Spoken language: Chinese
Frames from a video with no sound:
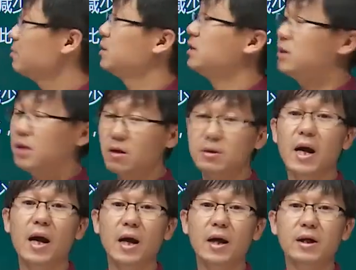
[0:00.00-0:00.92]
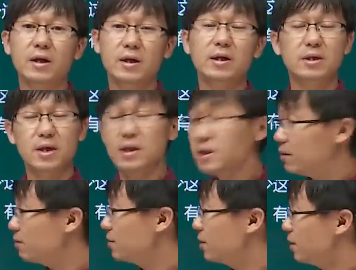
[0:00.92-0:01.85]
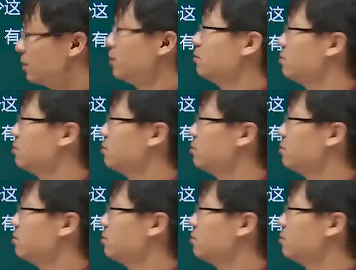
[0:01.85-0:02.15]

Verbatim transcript: 么尽职调查可以减少啊这